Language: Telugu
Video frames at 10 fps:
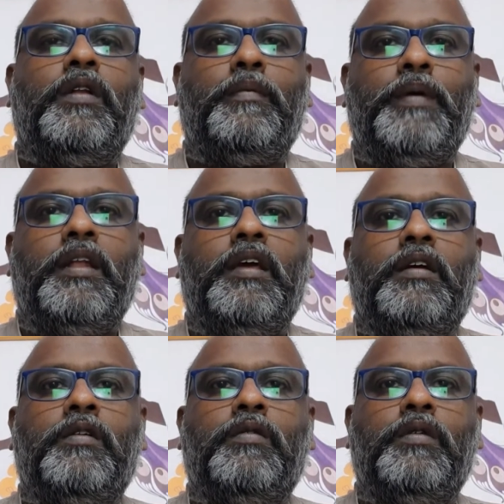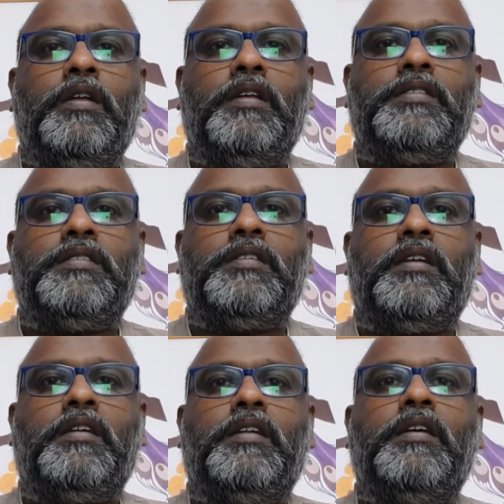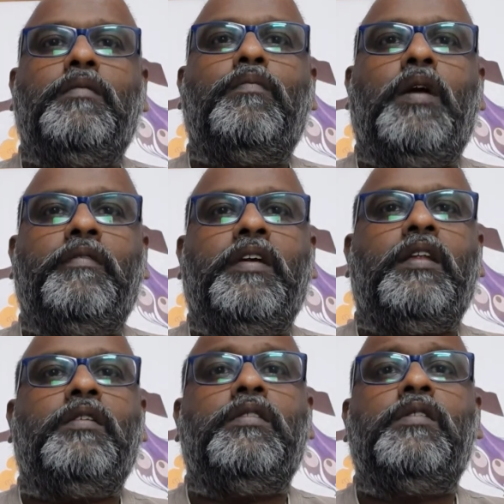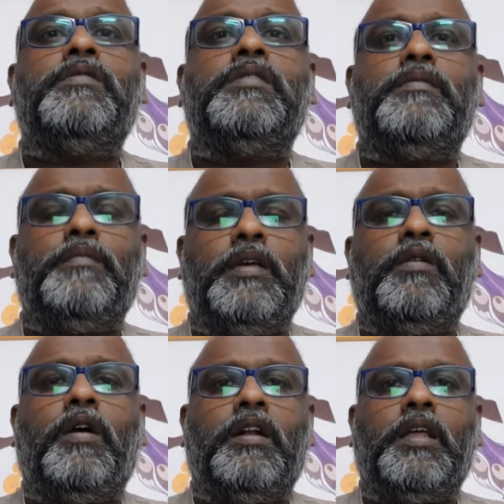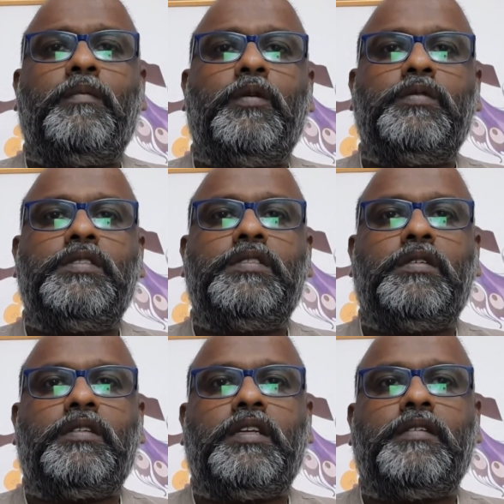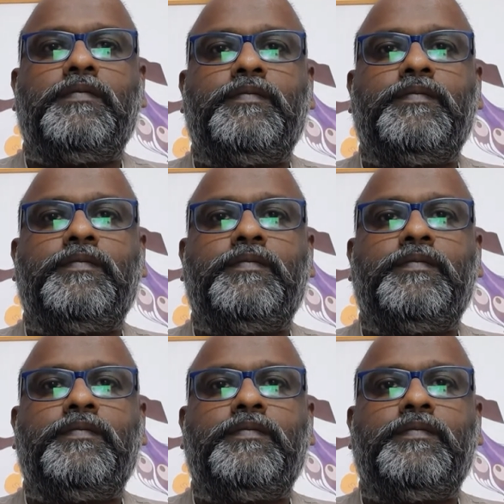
ఉన్న బెల్ ఐకాన్ కూడా క్లిక్ చేశారంటే మా వీడియోస్ మీకు ఆన్ టైంలో వచ్చి చేరుతాయి